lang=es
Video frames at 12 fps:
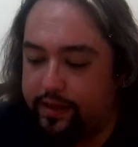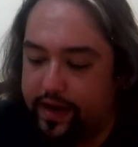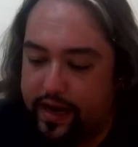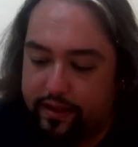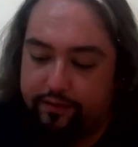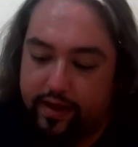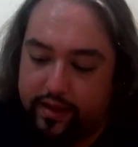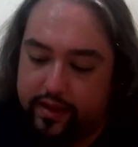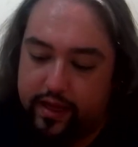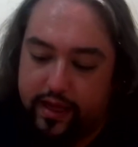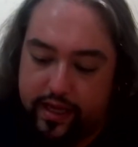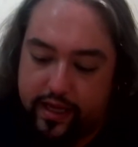tendrán
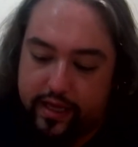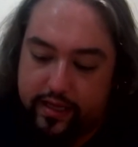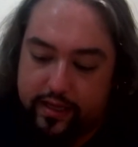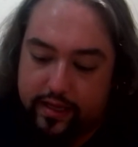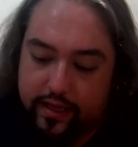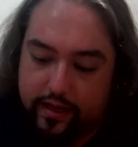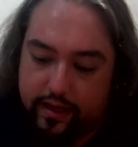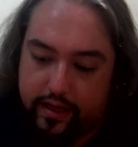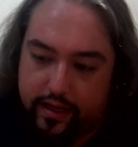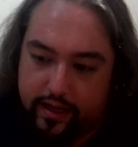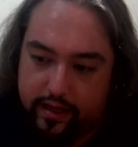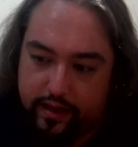diferentes
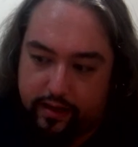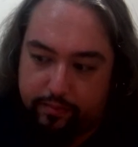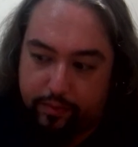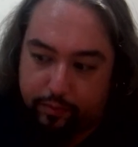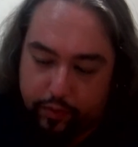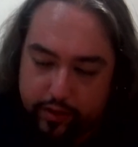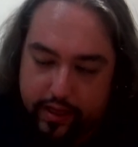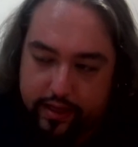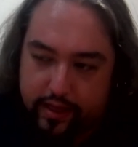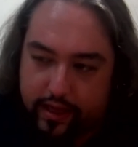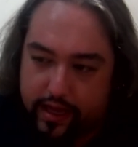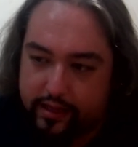eh,
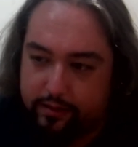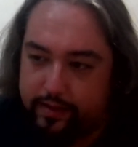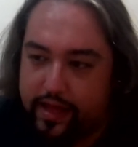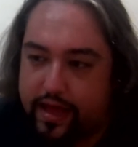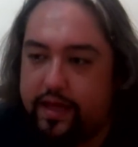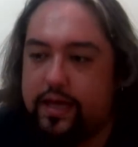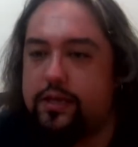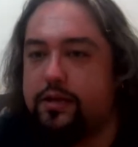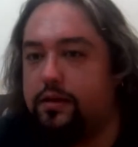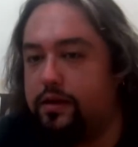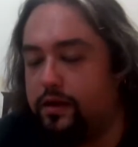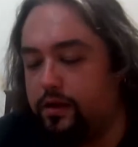propuestas de actividades,